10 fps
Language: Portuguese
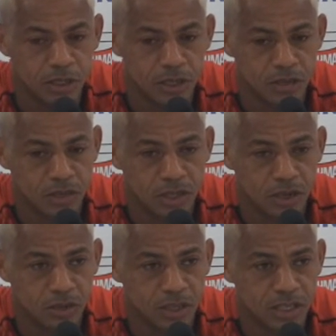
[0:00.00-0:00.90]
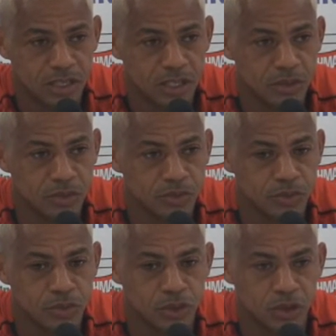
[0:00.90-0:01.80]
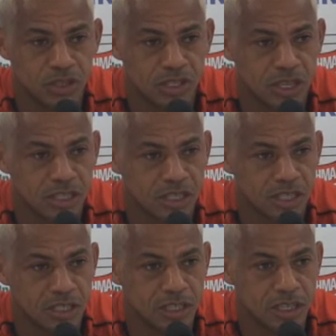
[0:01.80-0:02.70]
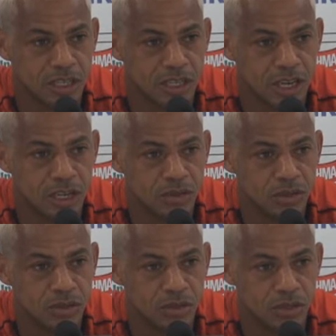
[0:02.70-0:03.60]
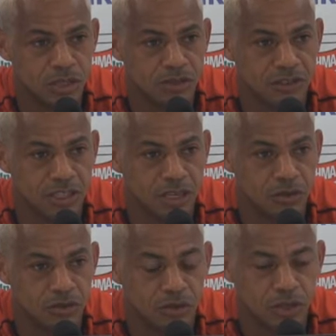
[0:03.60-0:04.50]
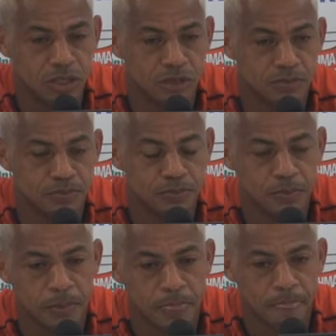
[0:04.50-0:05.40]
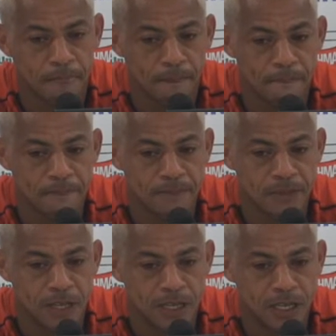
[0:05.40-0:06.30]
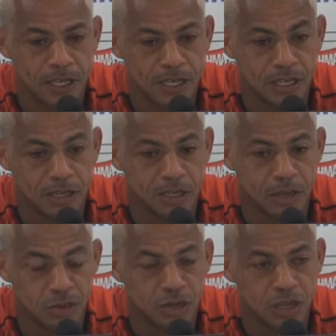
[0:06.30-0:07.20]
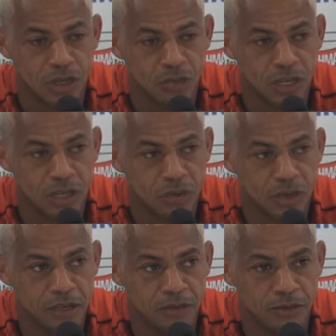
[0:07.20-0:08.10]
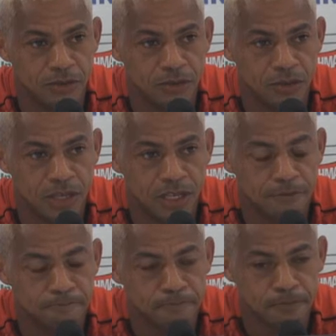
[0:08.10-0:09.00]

E as coisas estão acontecendo. Jogos em casa a gente tem ganhados, os adversários fortes. É, temos jogado bem também fora.